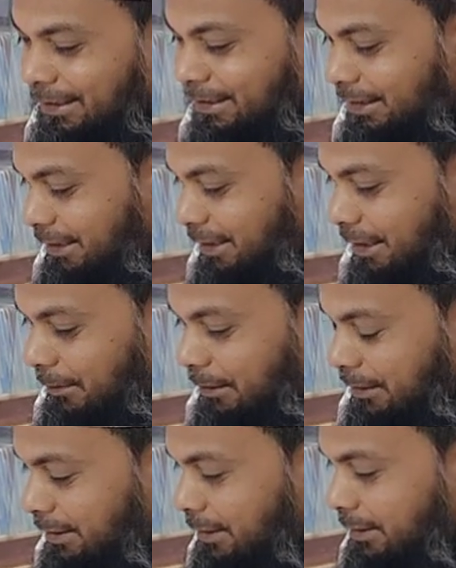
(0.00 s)
যে
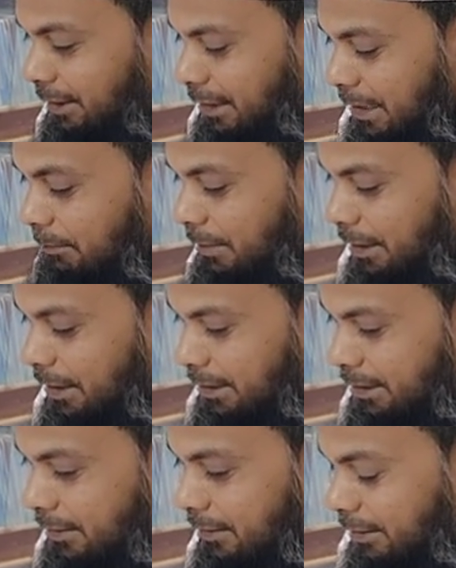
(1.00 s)
আমাদেরকে যে গিফট দিয়ে
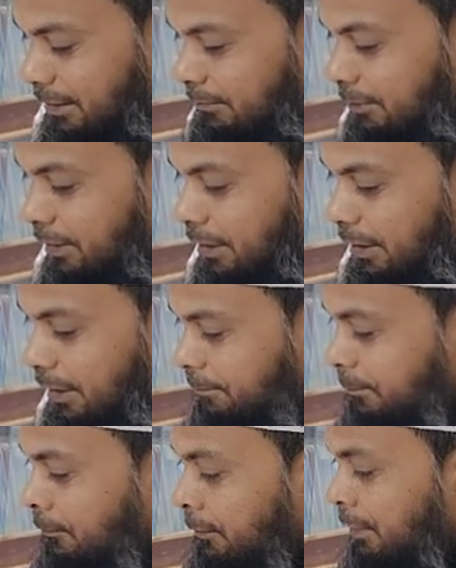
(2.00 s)
গেছেন আলহামদুলিল্লাহ
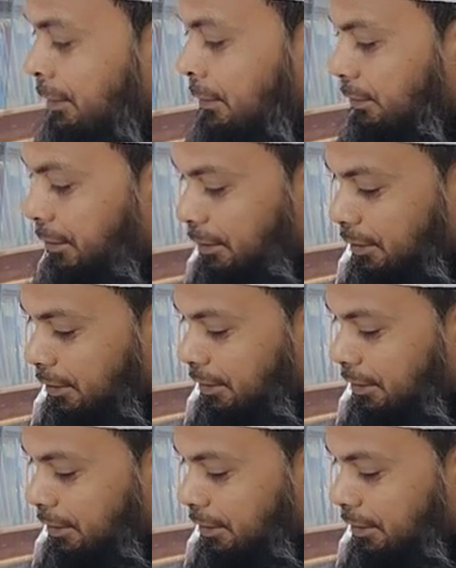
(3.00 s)
তো